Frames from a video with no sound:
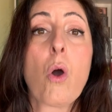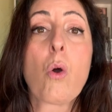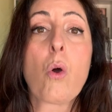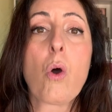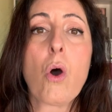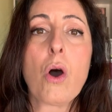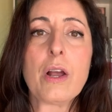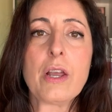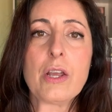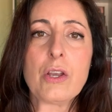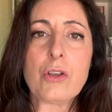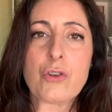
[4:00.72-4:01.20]

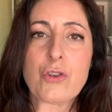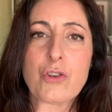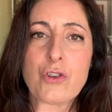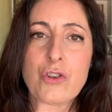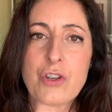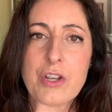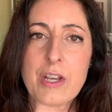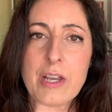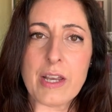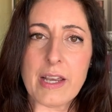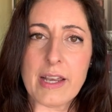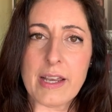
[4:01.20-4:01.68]

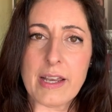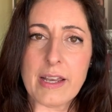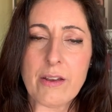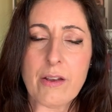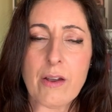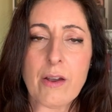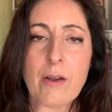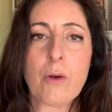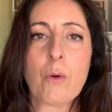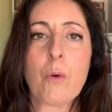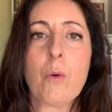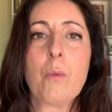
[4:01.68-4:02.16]

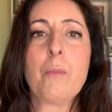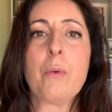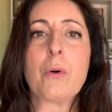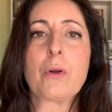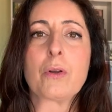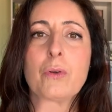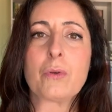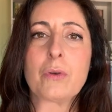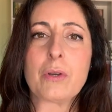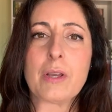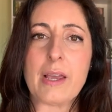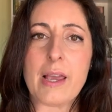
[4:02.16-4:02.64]
corrigir o
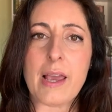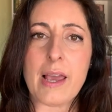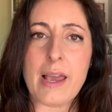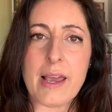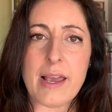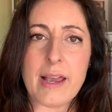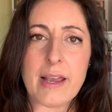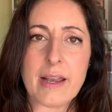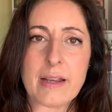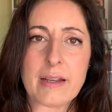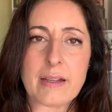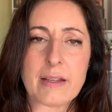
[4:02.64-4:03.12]

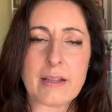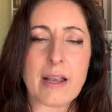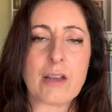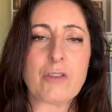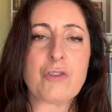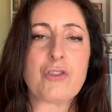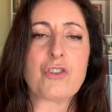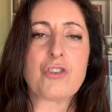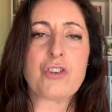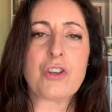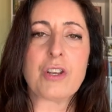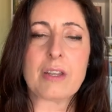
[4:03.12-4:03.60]
português, a
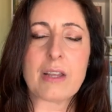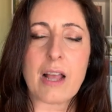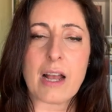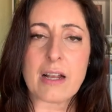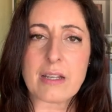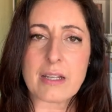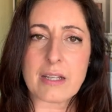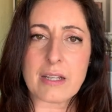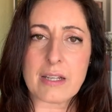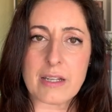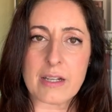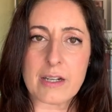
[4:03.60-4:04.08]

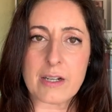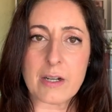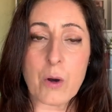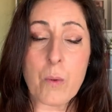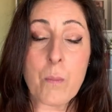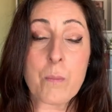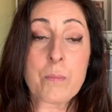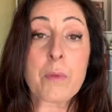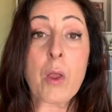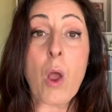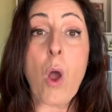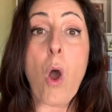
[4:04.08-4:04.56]

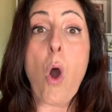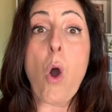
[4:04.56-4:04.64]
digitação,